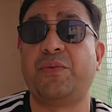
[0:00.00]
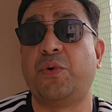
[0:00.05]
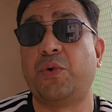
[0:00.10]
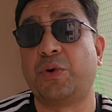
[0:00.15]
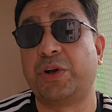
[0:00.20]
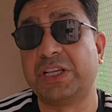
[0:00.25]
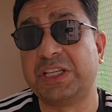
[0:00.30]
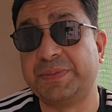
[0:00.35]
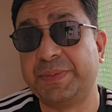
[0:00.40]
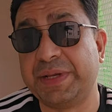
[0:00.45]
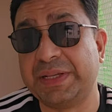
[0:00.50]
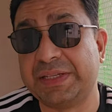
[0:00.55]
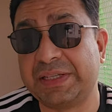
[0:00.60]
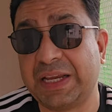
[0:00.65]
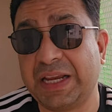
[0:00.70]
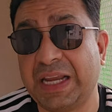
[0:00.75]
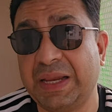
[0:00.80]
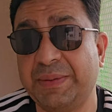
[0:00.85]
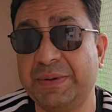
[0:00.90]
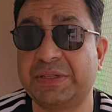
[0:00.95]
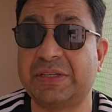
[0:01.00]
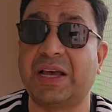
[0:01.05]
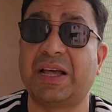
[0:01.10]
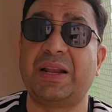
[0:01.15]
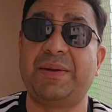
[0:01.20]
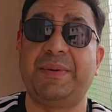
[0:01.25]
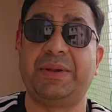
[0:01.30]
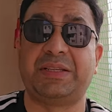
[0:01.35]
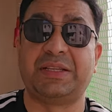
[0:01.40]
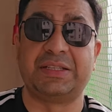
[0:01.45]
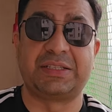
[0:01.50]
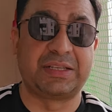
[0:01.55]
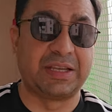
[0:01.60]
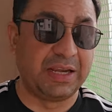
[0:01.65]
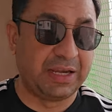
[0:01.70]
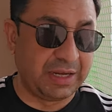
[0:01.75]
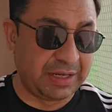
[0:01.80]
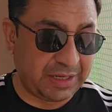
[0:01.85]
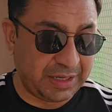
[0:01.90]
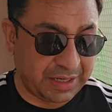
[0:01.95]
फोकस बैच के लिए भी सारे बैचेस के
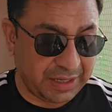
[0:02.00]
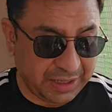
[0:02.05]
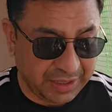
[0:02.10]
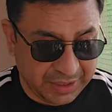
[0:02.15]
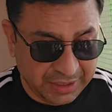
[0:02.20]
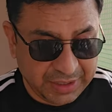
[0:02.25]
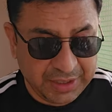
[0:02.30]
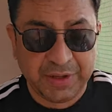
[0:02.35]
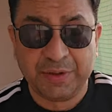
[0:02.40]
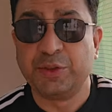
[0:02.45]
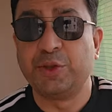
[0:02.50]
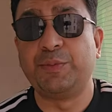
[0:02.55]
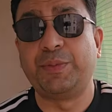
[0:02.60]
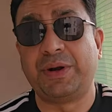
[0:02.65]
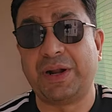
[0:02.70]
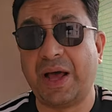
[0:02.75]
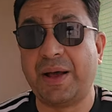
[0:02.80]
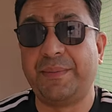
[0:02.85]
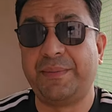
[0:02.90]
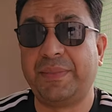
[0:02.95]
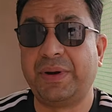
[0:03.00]
लिए ठीक है तो बड़ा